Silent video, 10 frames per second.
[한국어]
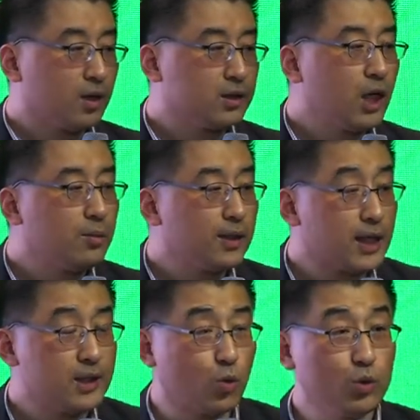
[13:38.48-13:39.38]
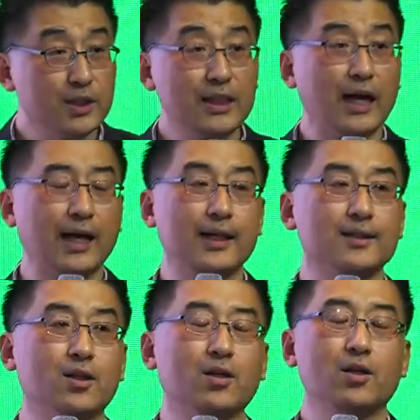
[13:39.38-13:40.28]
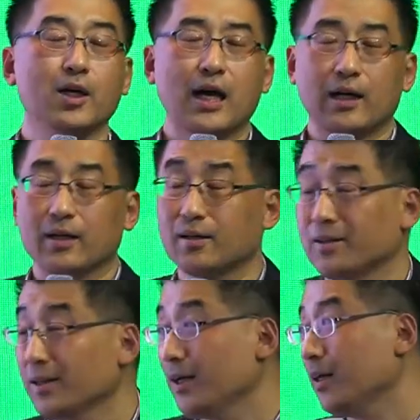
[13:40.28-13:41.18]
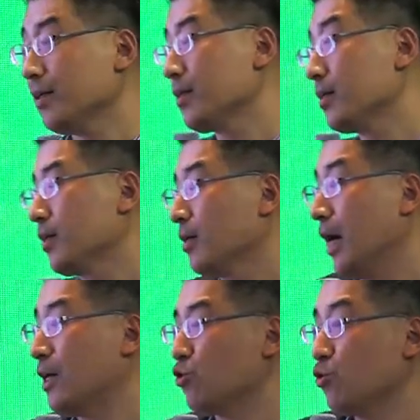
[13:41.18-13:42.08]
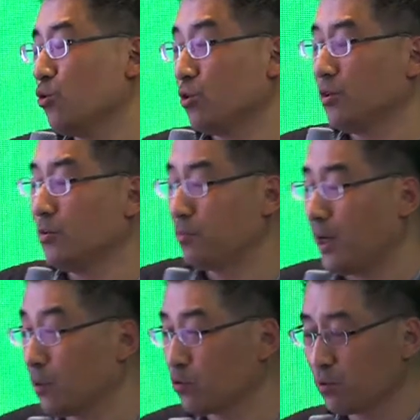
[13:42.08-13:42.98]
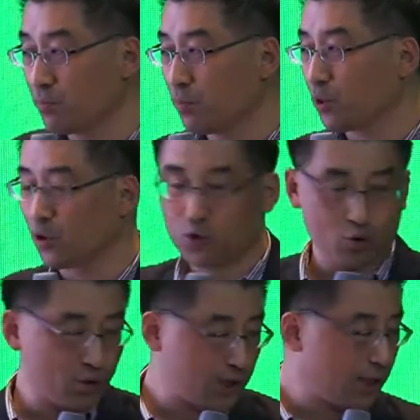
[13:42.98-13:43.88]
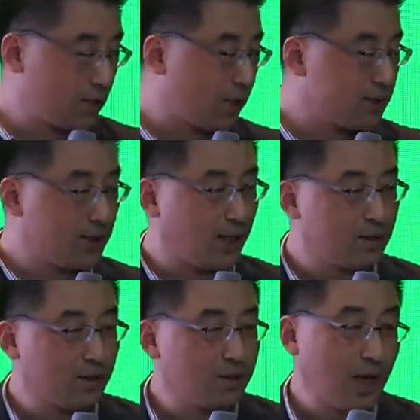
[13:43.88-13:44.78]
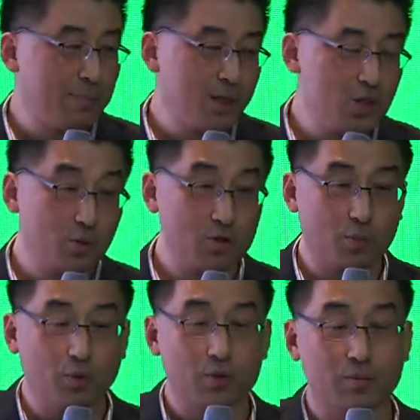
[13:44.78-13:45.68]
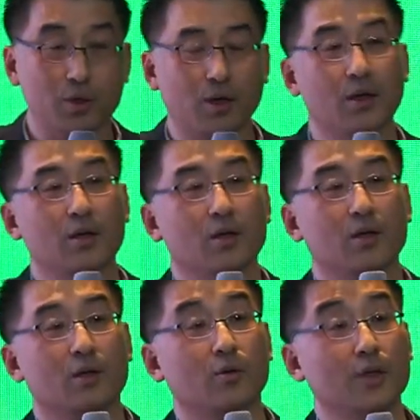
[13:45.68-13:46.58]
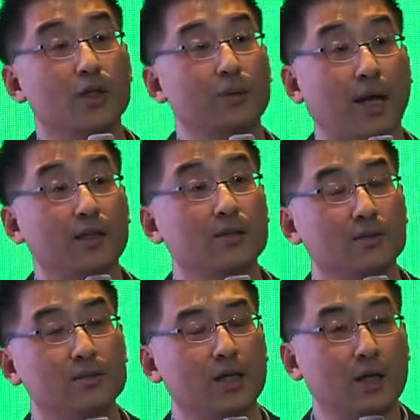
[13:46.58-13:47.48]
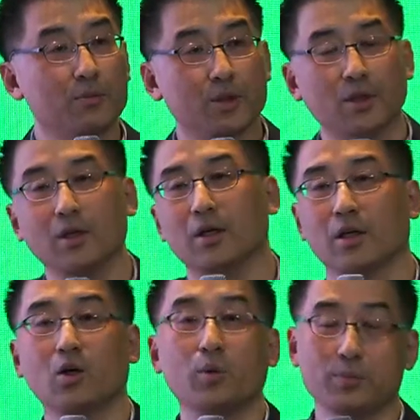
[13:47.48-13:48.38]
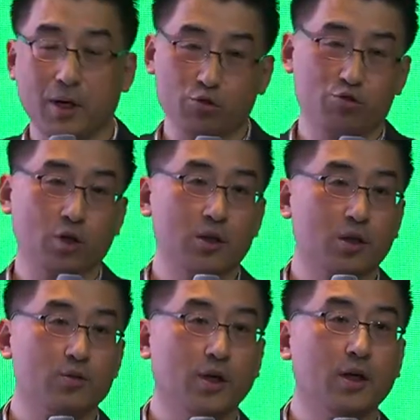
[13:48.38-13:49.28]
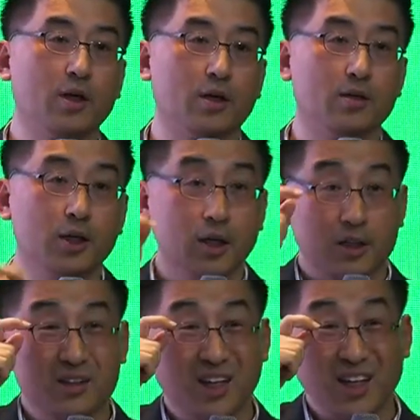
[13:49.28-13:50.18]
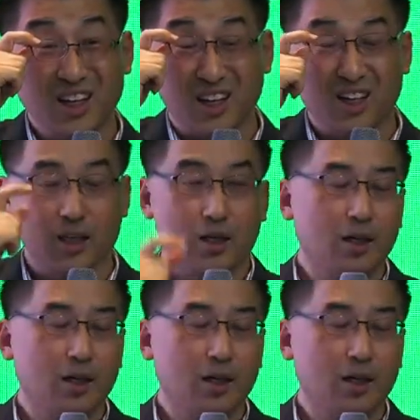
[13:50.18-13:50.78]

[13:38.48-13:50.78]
그 다음에 사실 오늘 사례에서 이렇게 아주 막 겉으로 크게 드러나진 않았던 게 탑 매니지먼트 서포트입니다. 굉장히 많은 사람들이 이거 매우 중요하다고 생각해요. 근데